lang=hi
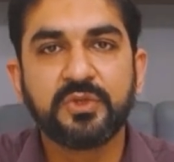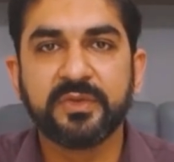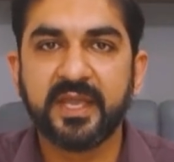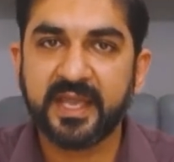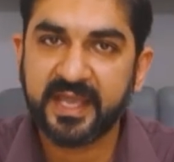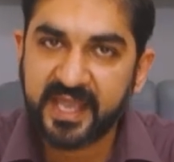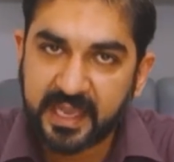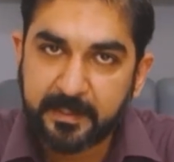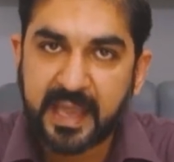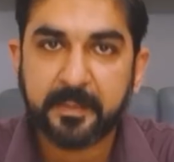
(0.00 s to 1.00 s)
तो ये
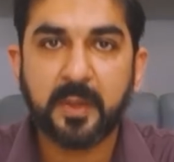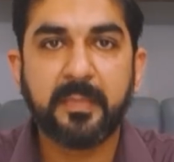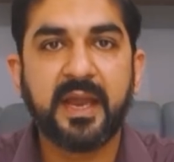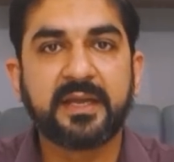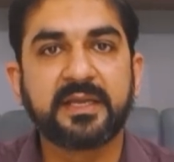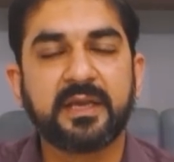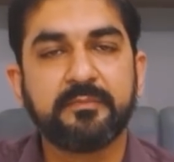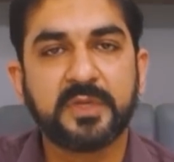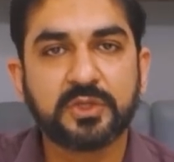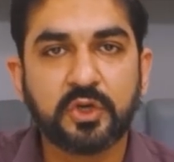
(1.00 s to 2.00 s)
एक मैक में बैठकर
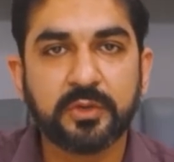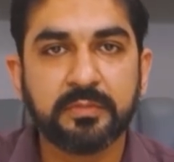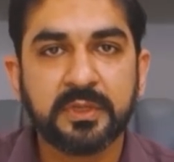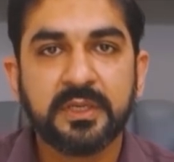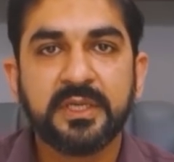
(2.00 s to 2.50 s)
बतौर